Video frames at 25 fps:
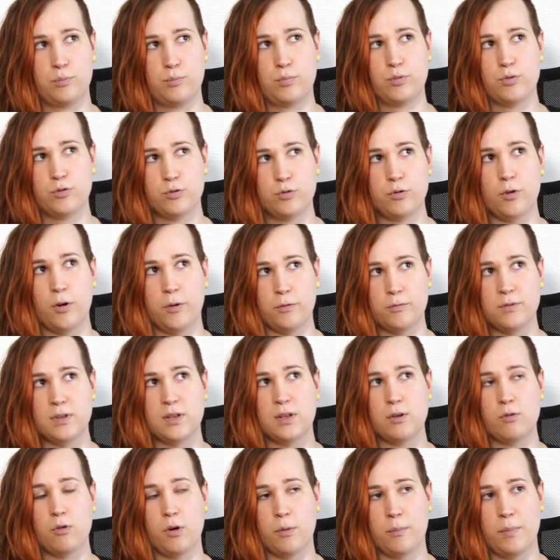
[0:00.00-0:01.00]
plusieurs
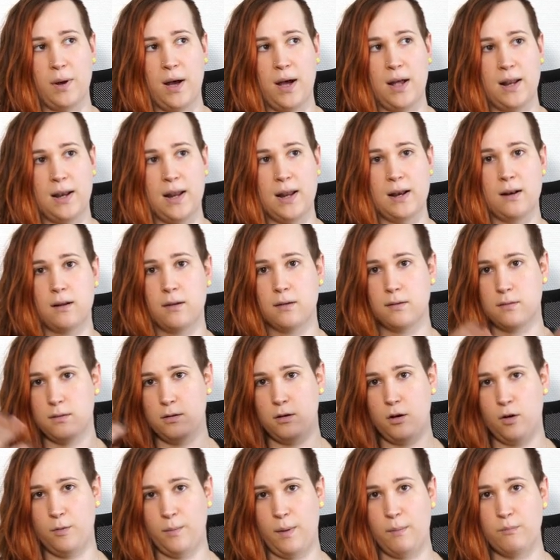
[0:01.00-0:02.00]
vidéos en parallèle
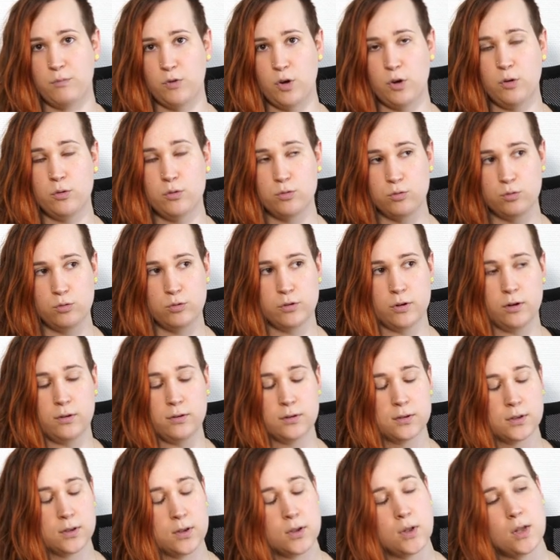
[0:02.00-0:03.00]
en même temps, tout le
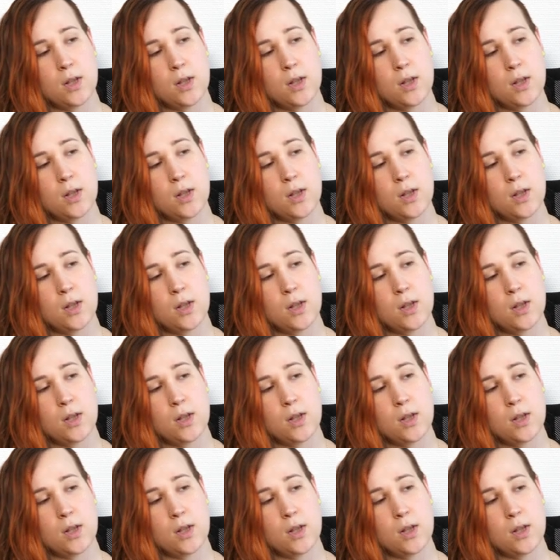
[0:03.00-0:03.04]
temps.